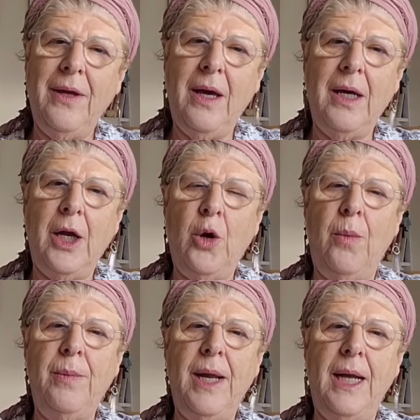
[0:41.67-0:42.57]
día en que el
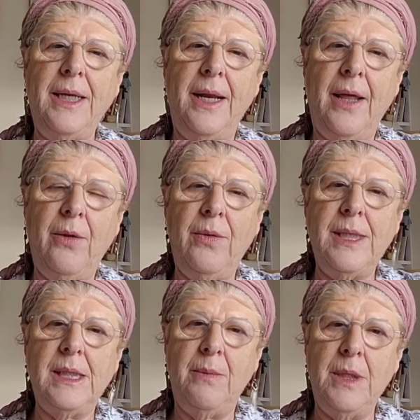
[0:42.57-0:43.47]
hombre alienado de
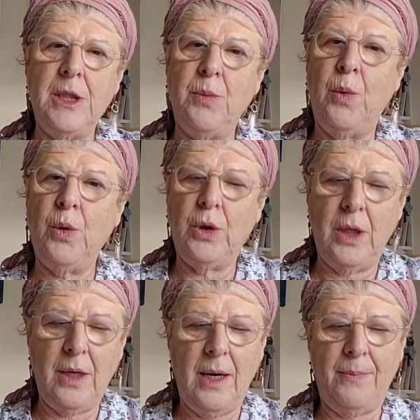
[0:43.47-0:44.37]
sí mismo
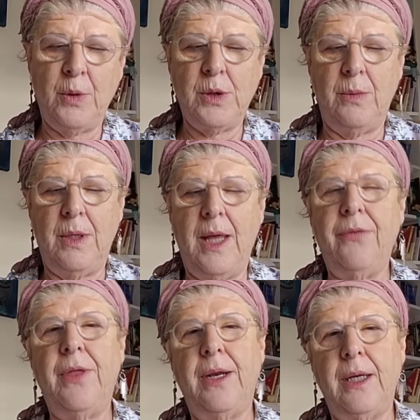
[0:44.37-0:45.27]
tiene la posibilidad
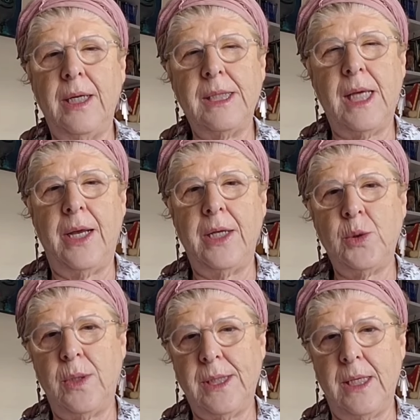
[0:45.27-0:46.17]
de regresar a
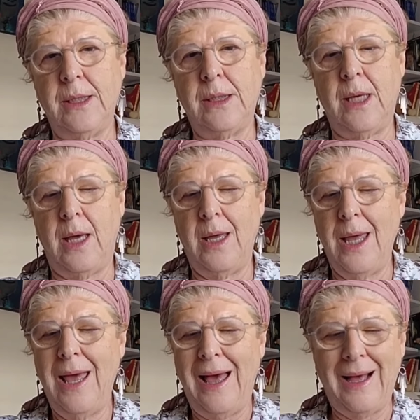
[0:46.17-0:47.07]
su esencia.
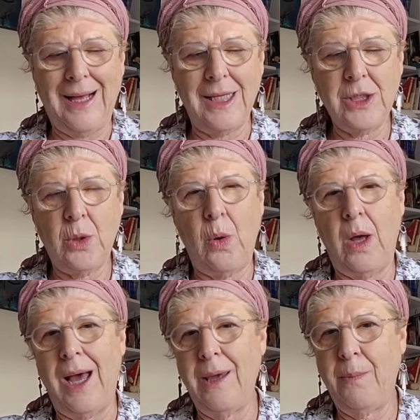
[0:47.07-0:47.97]
¿Acaso
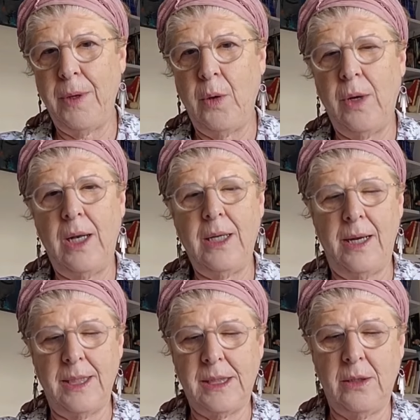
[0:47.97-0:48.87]
hay peor
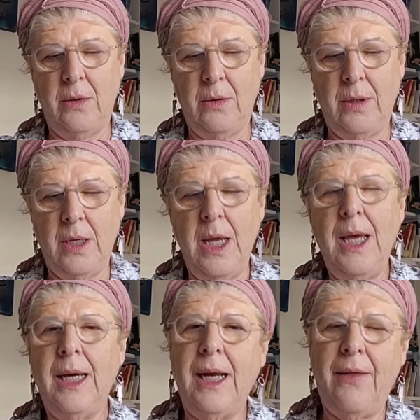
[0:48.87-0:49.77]
alienación
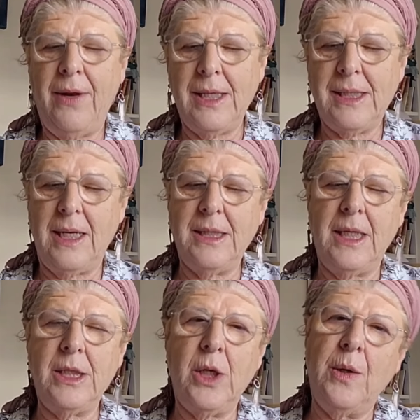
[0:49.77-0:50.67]
que la de las
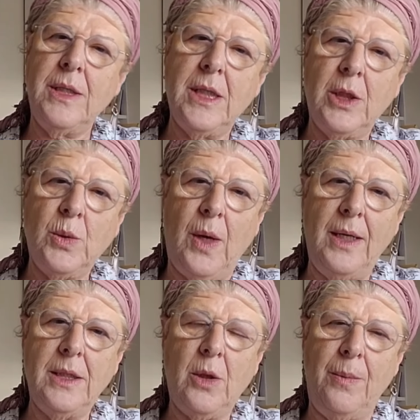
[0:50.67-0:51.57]
transgresiones
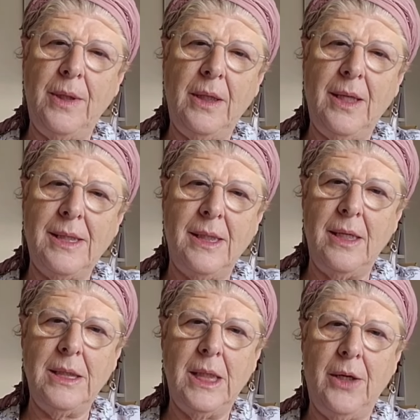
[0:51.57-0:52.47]
sexuales cometidas en
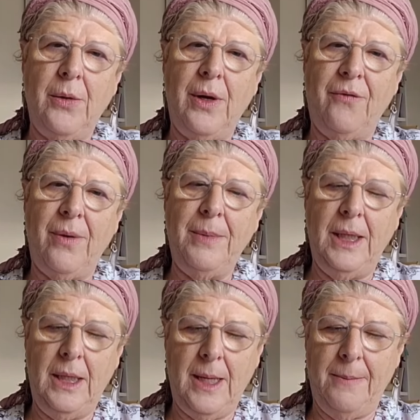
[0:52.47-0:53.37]
el seno de la
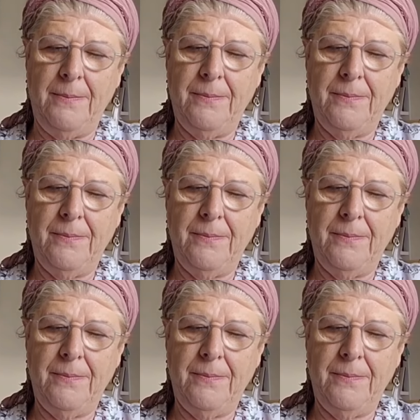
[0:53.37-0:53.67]
familia?